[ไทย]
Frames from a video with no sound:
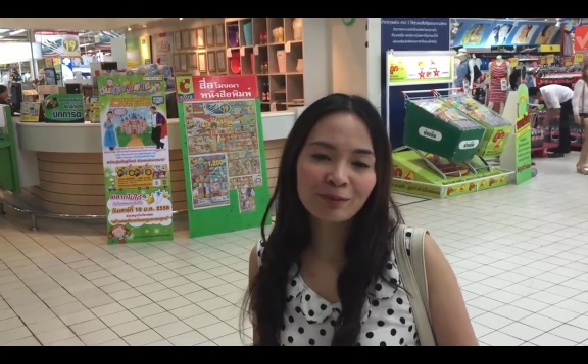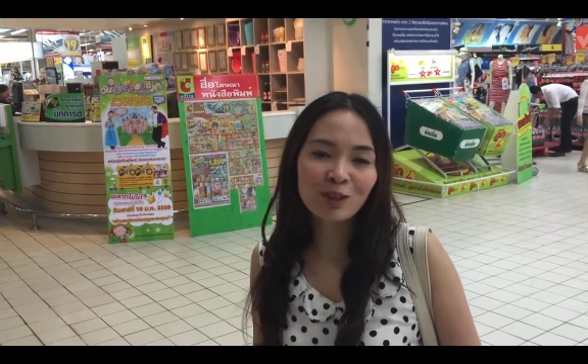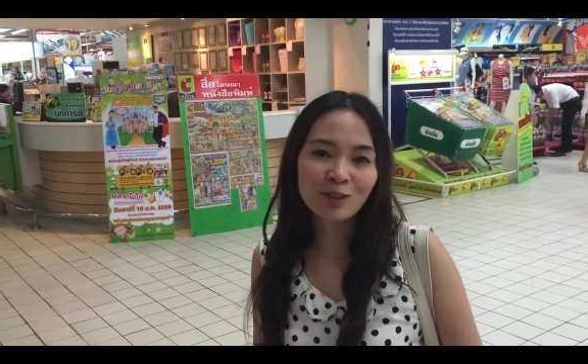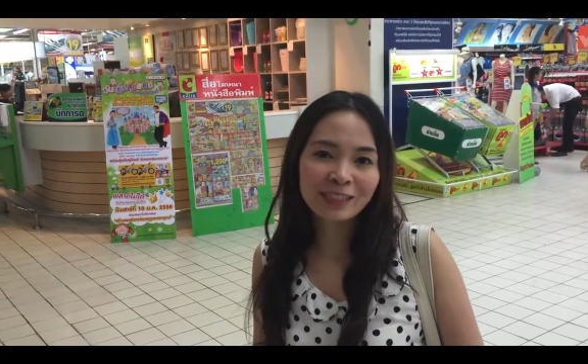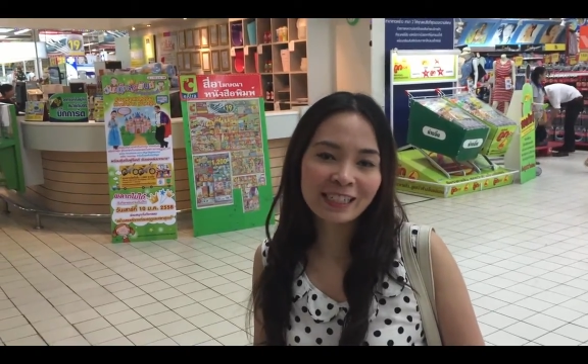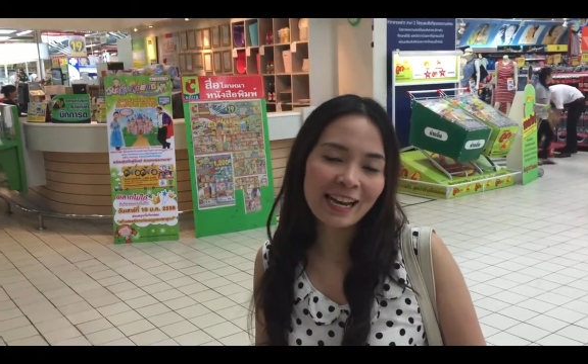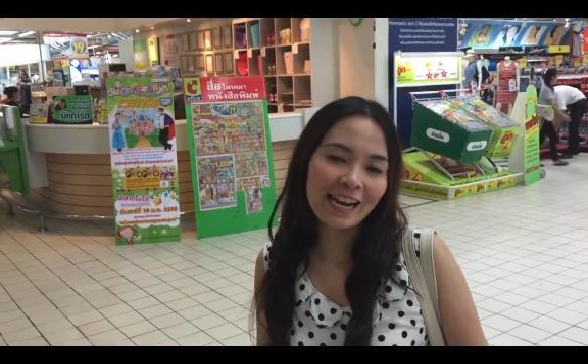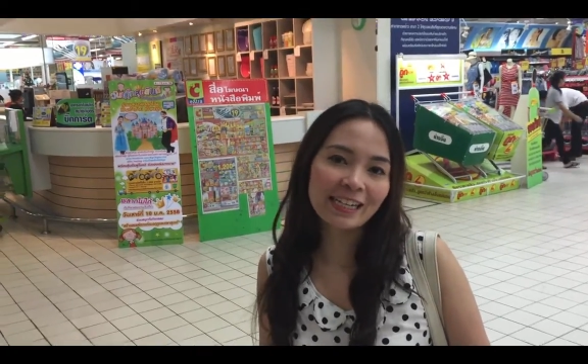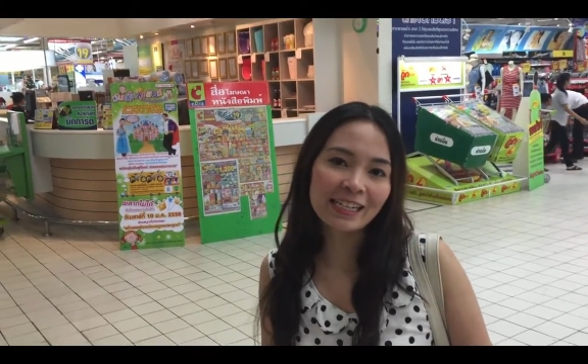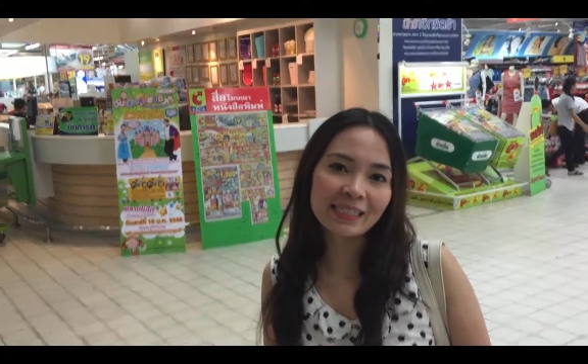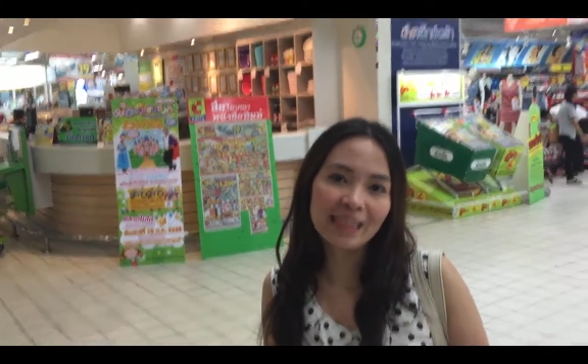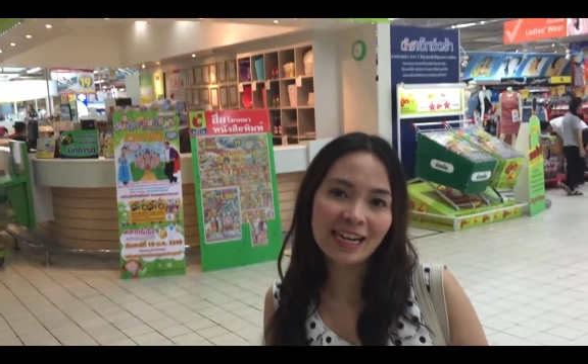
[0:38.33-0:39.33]
โซลซี
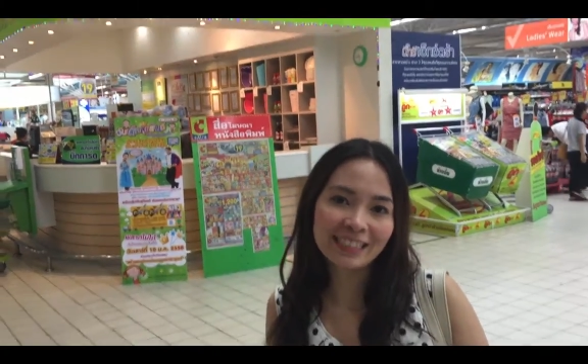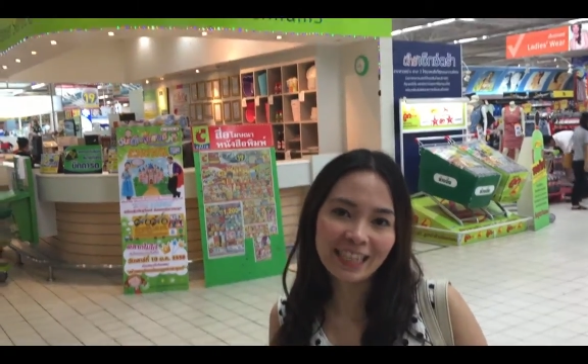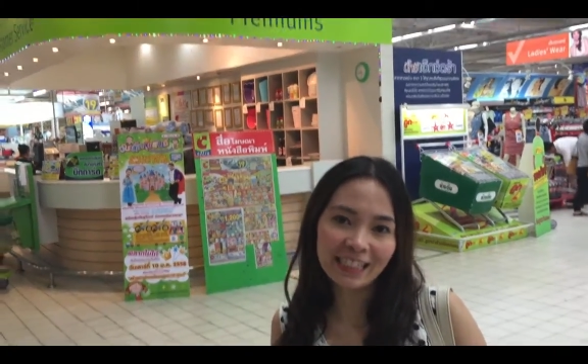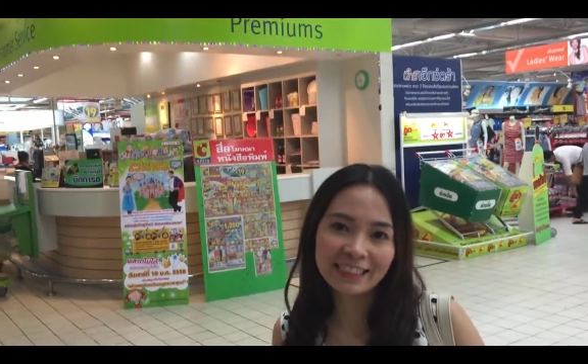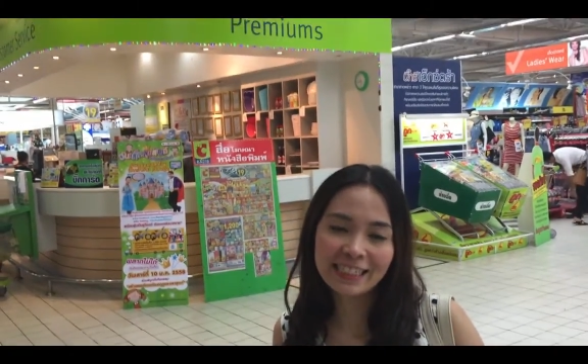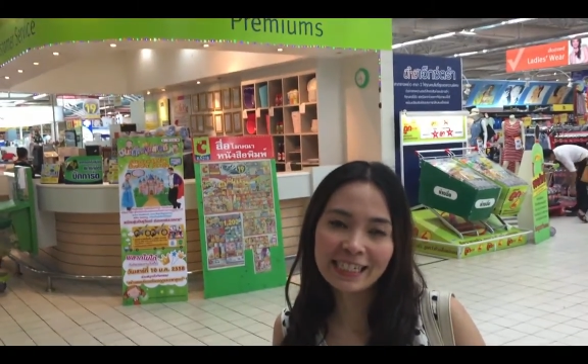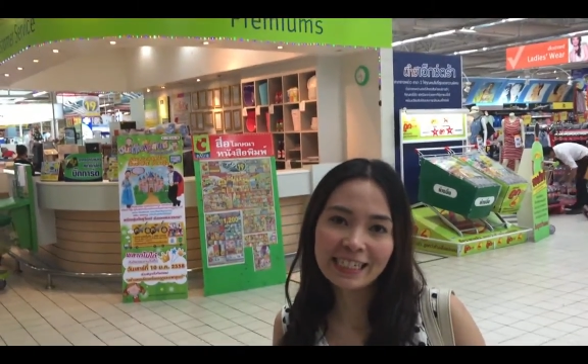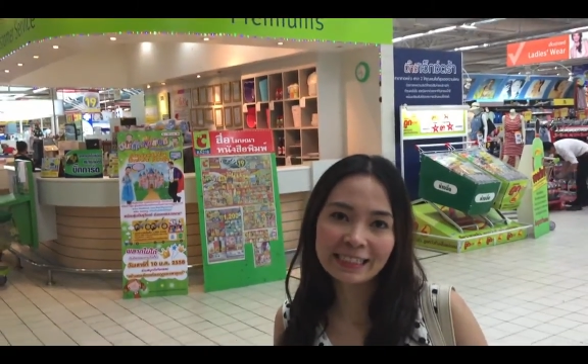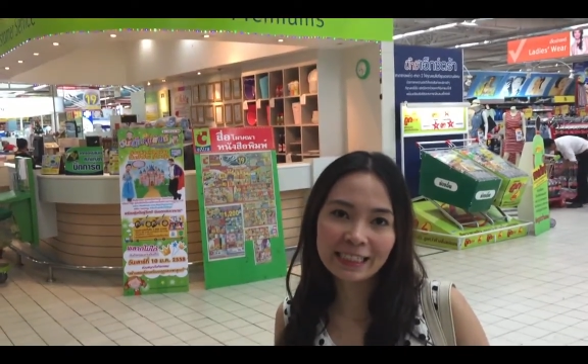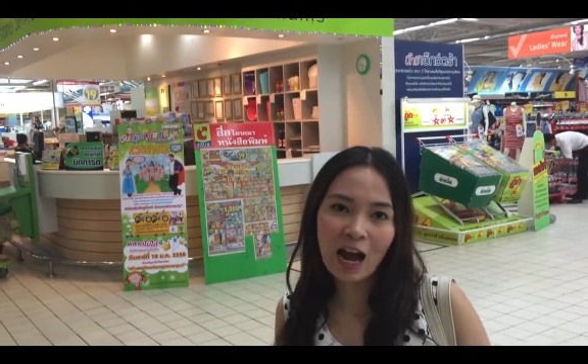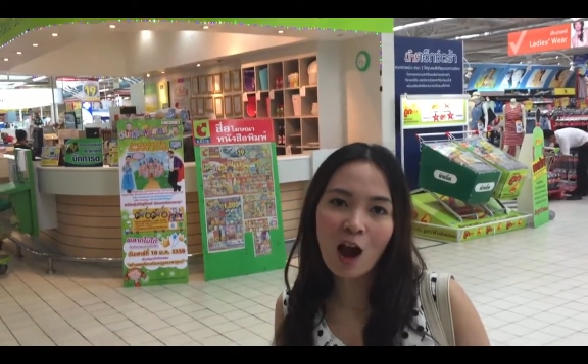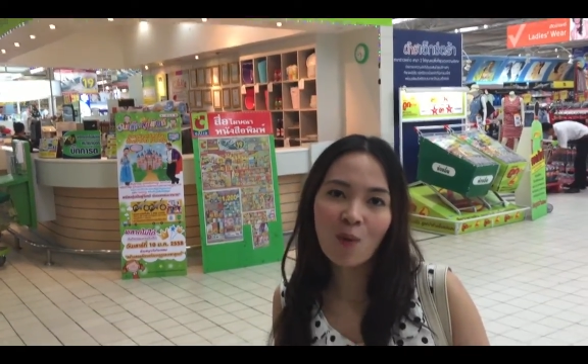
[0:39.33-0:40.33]
เคร็ตที่สั่งจากซี
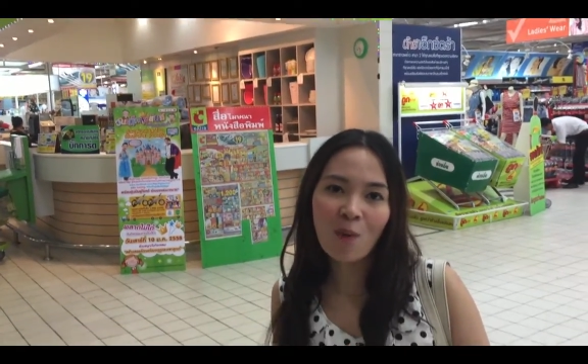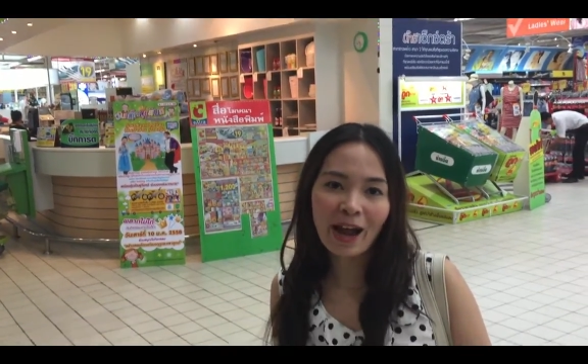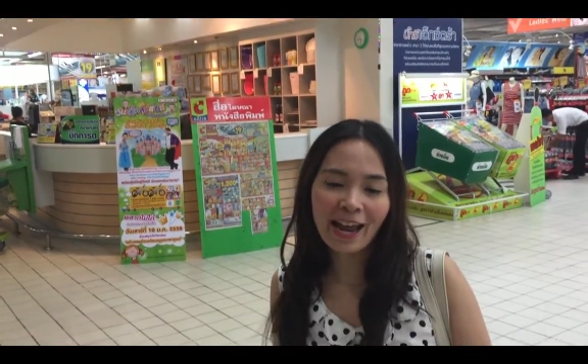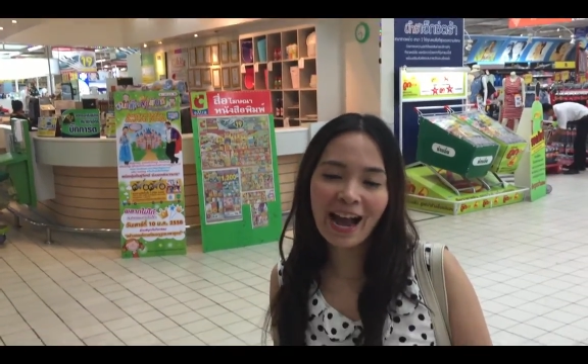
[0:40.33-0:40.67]
ดิสเขา